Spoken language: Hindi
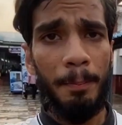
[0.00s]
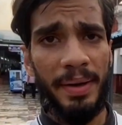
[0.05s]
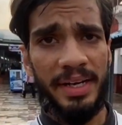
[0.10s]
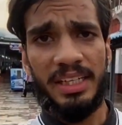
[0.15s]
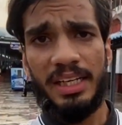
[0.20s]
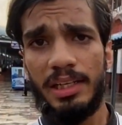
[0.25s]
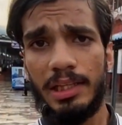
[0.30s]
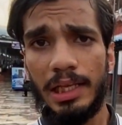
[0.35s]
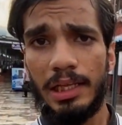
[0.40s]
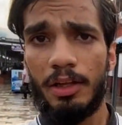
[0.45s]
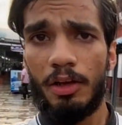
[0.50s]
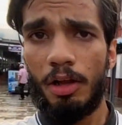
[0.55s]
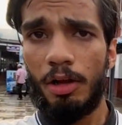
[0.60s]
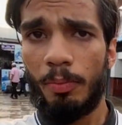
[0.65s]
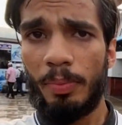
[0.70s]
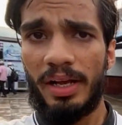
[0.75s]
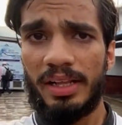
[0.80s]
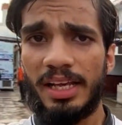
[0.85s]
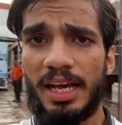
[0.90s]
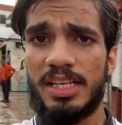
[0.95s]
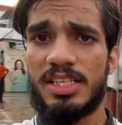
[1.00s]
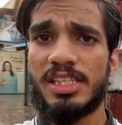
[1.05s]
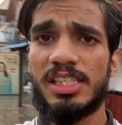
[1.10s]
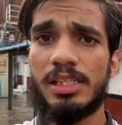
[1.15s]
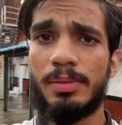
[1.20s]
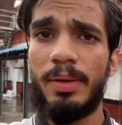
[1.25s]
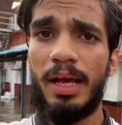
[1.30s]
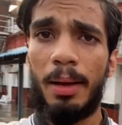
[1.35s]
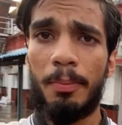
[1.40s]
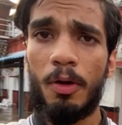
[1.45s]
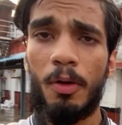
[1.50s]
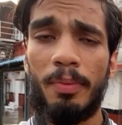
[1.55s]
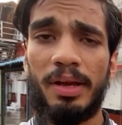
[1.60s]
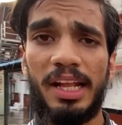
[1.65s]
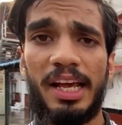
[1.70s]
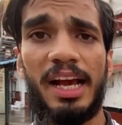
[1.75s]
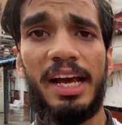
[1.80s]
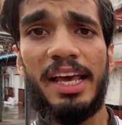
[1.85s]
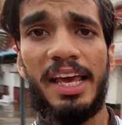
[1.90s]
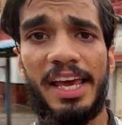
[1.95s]
पंडित दीनदयाल उपाध्याय जंक्शन में आपको
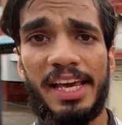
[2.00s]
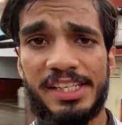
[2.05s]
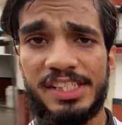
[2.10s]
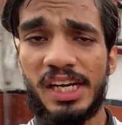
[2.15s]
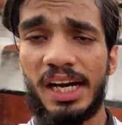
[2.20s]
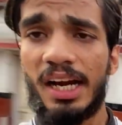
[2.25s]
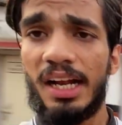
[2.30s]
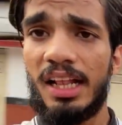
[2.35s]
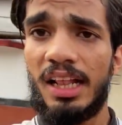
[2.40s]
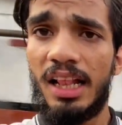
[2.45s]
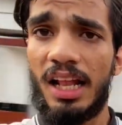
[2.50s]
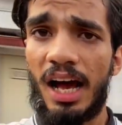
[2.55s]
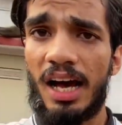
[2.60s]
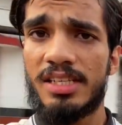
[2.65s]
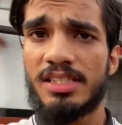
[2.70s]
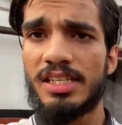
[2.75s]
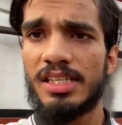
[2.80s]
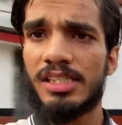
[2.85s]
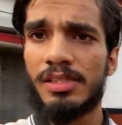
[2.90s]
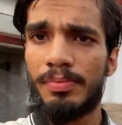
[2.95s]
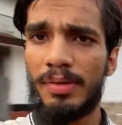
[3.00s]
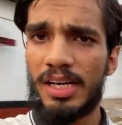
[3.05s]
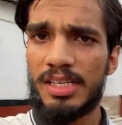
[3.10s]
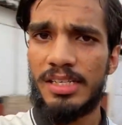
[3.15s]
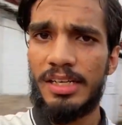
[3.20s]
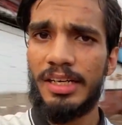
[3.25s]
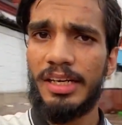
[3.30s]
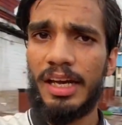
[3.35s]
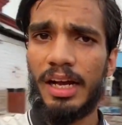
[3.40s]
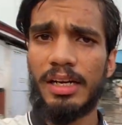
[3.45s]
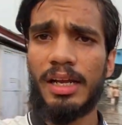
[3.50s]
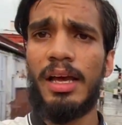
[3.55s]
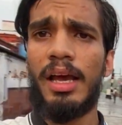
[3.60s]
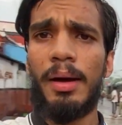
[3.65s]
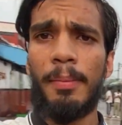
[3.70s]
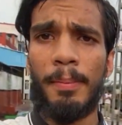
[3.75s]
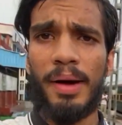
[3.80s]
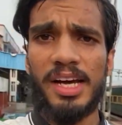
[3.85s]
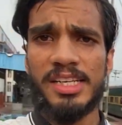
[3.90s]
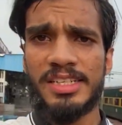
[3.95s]
मिलेगा एशिया का लार्जेस्ट मार्शलिंग यार्ड
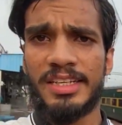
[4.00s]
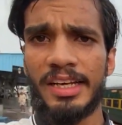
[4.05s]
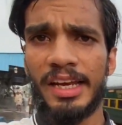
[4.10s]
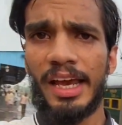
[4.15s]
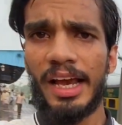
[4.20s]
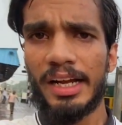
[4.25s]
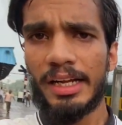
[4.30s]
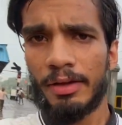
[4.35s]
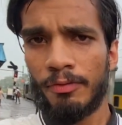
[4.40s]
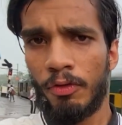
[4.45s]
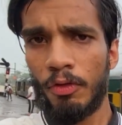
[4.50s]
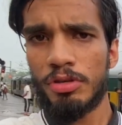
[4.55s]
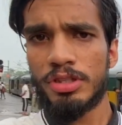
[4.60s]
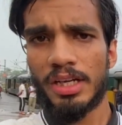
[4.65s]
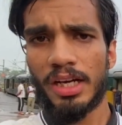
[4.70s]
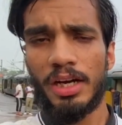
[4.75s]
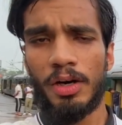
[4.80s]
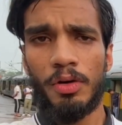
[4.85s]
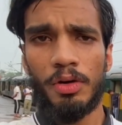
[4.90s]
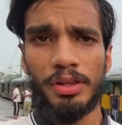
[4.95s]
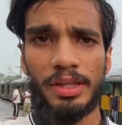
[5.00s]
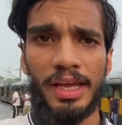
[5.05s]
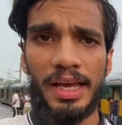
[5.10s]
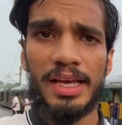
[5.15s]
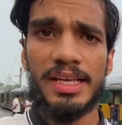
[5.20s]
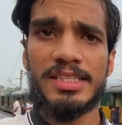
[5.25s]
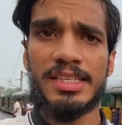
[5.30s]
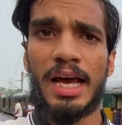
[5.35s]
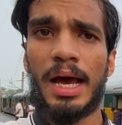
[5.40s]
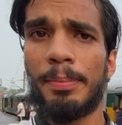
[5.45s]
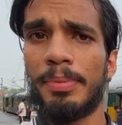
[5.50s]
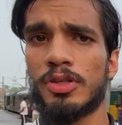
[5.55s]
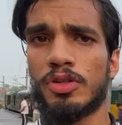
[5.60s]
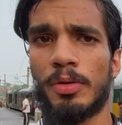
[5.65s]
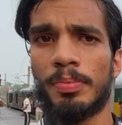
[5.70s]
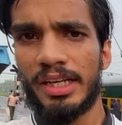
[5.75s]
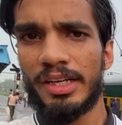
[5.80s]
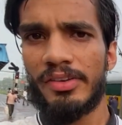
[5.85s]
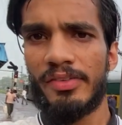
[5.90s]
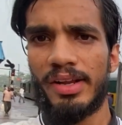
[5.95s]
मार्शलिंग यार्ड वो जगह होती है जहाँ पे जो
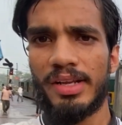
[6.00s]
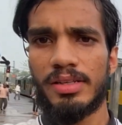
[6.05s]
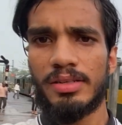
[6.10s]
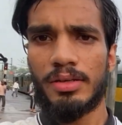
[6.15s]
अपने ट्रेन